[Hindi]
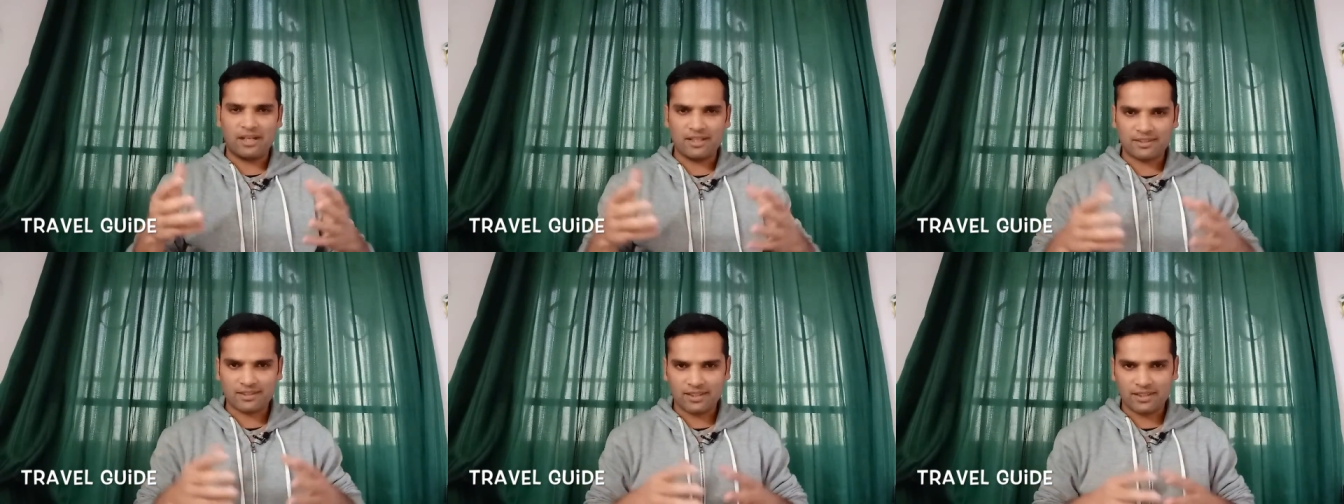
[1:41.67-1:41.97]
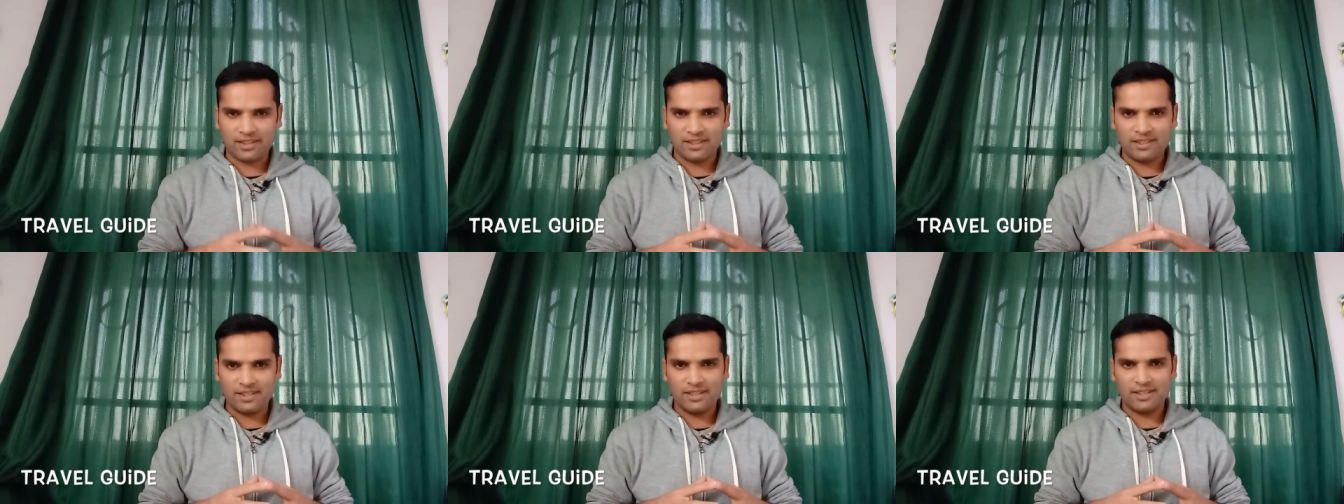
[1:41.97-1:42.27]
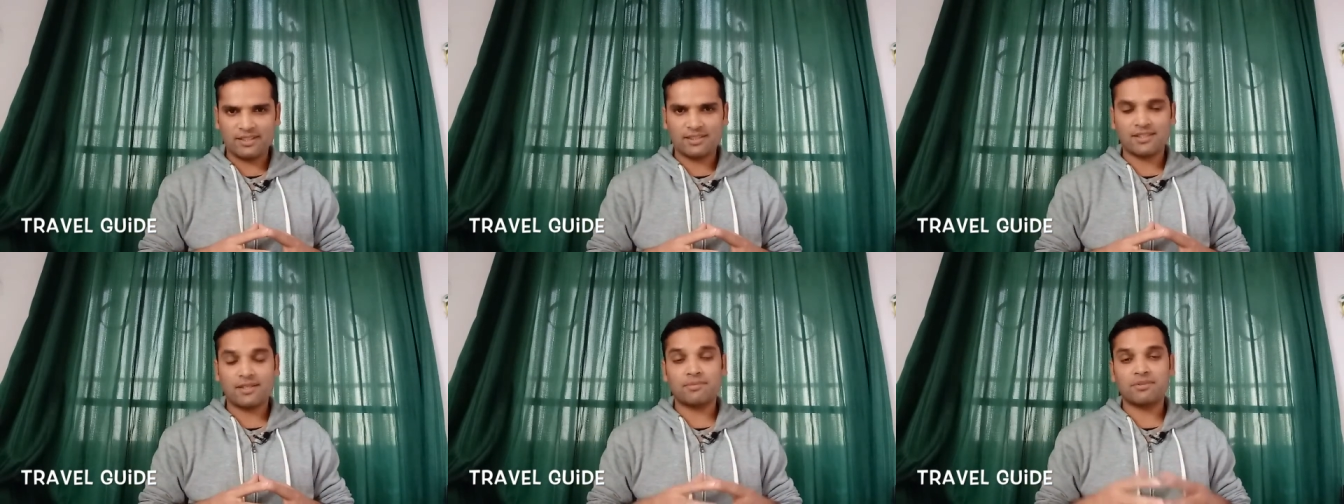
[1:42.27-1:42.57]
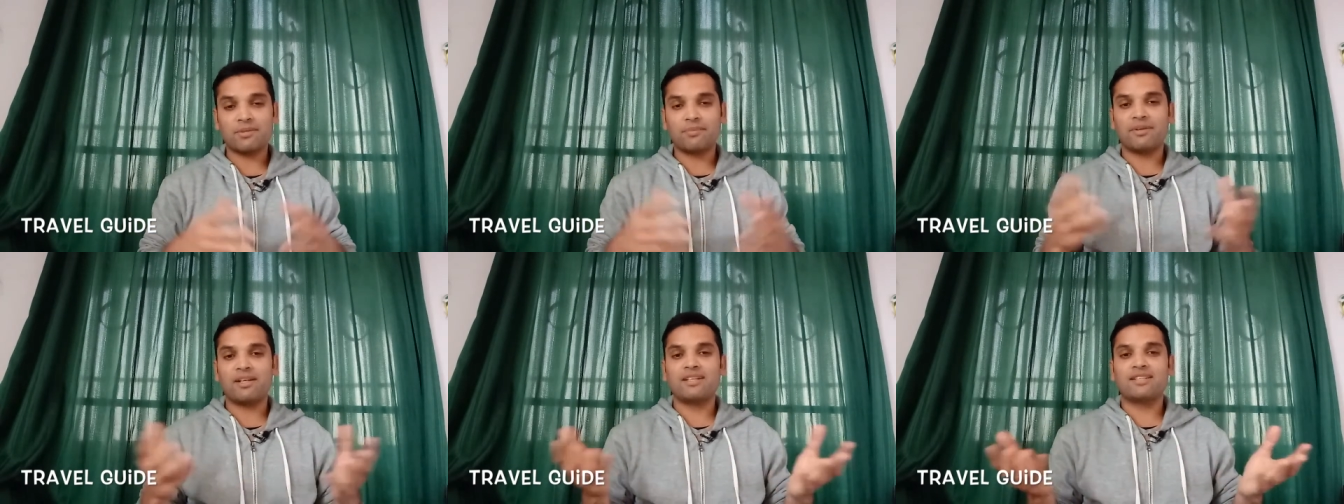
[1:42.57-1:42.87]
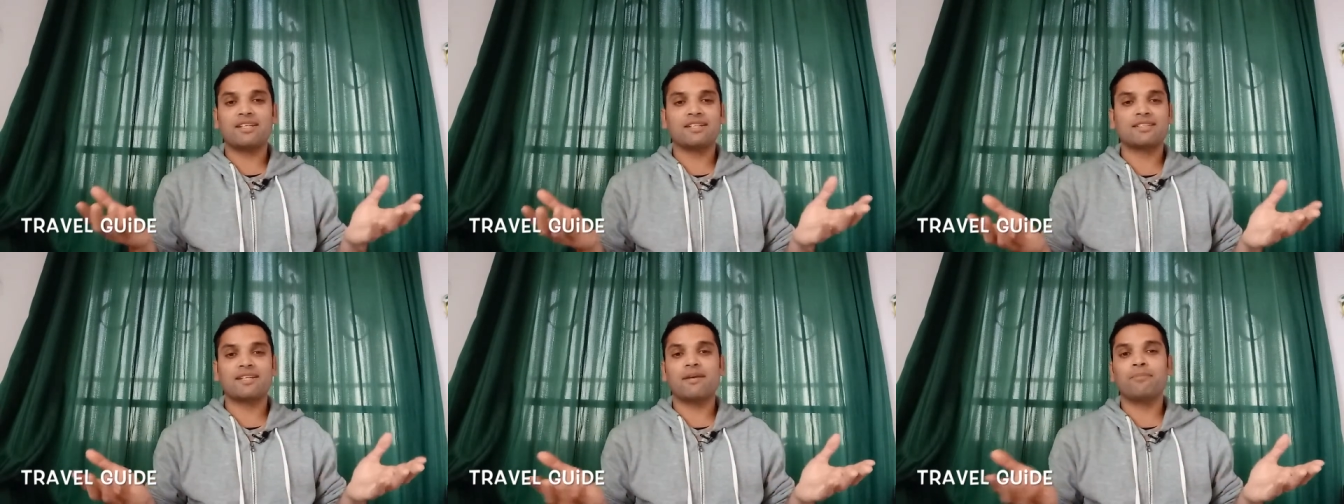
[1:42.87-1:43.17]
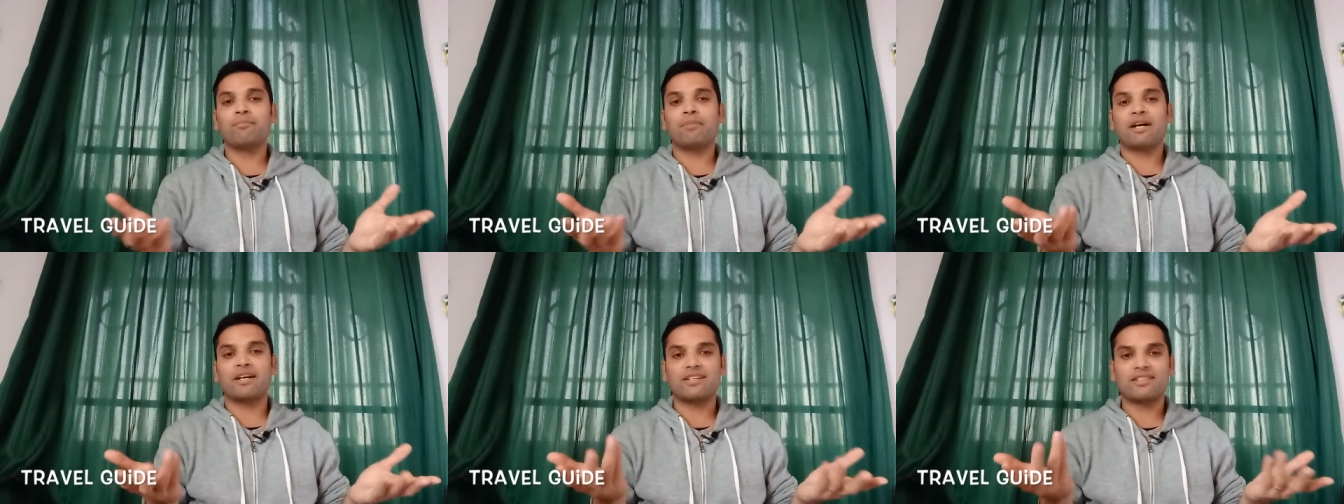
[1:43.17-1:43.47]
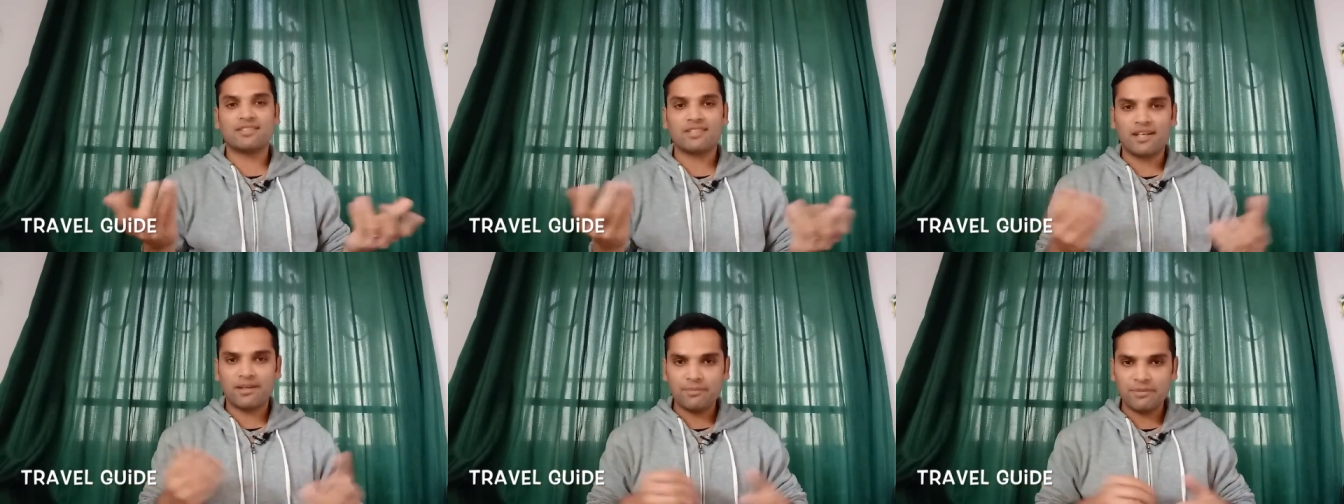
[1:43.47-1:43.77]
बात करनी है सबसे पहले जैसे हम
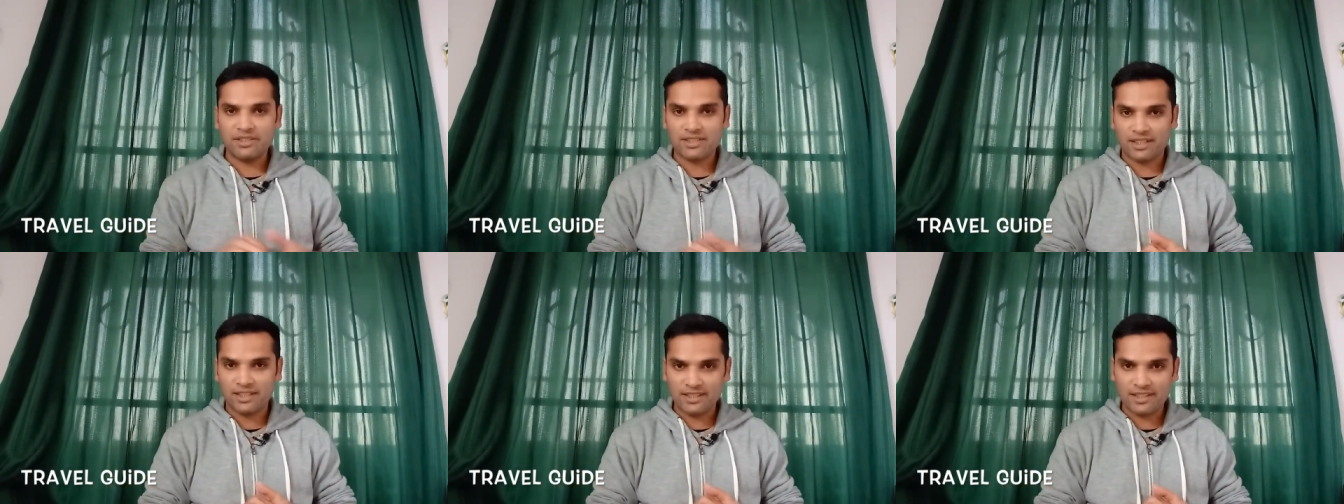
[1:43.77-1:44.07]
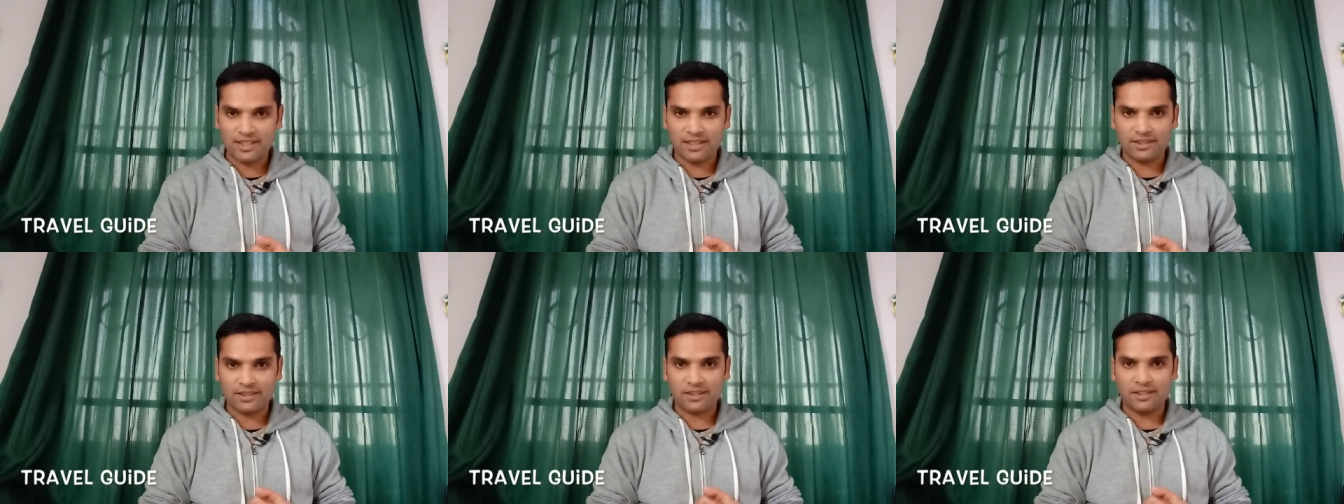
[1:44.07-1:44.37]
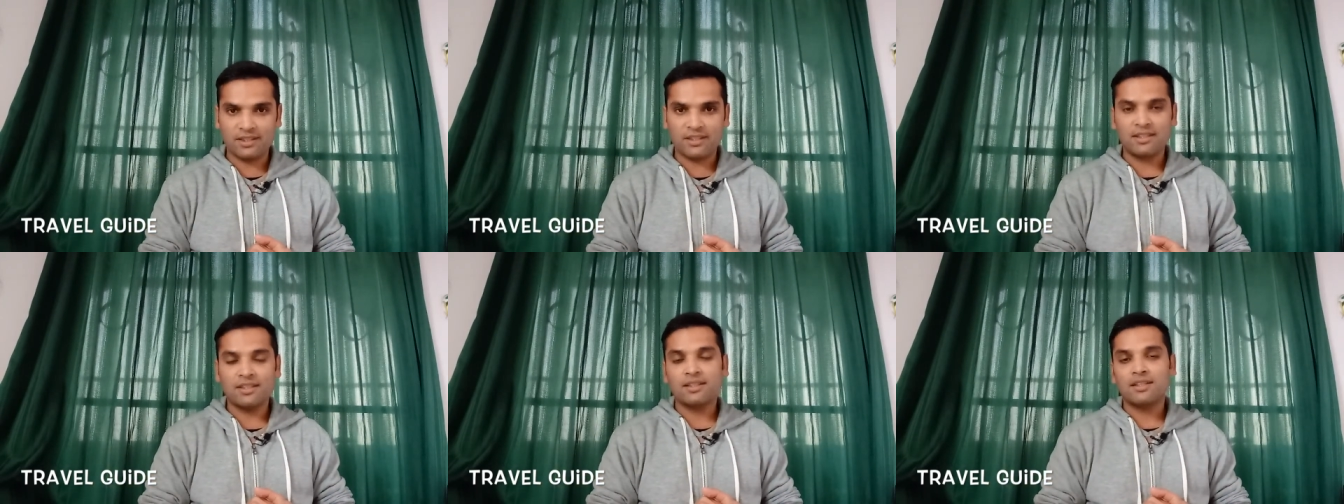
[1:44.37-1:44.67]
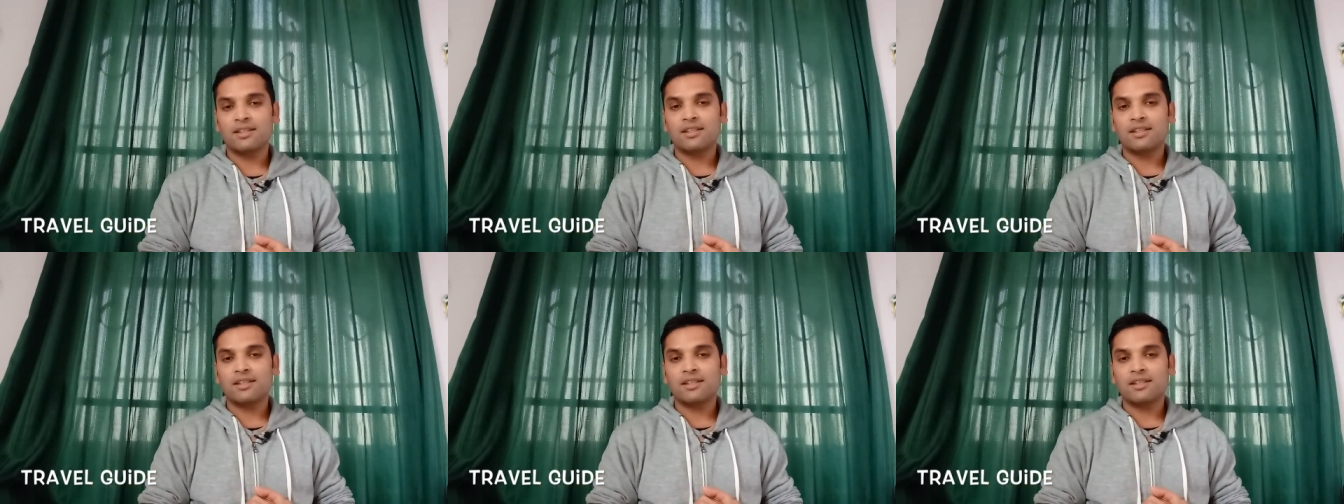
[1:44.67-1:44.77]
पाकिस्तान में चले जाते हैं